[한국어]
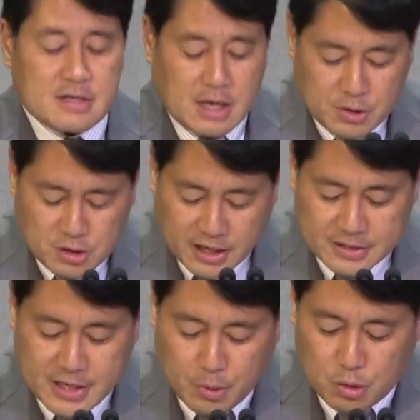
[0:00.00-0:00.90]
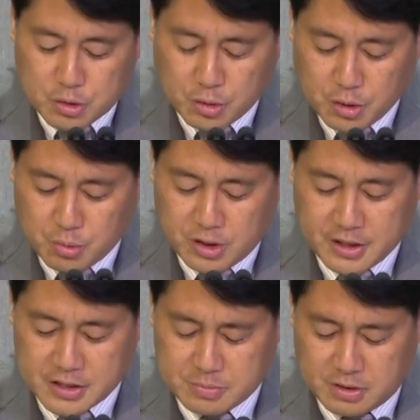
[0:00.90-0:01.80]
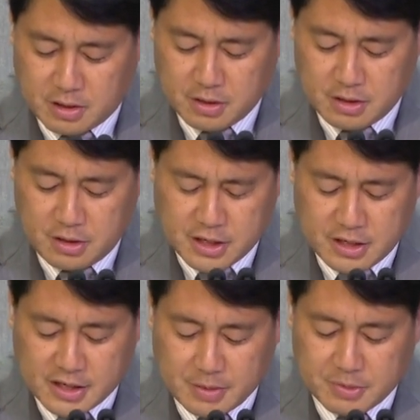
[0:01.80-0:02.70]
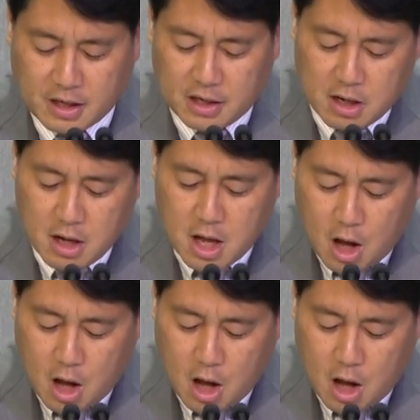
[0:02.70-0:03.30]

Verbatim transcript: 3절을 제가 세번역 성경으로 읽겠습니다. 이렇게 이야기합니다.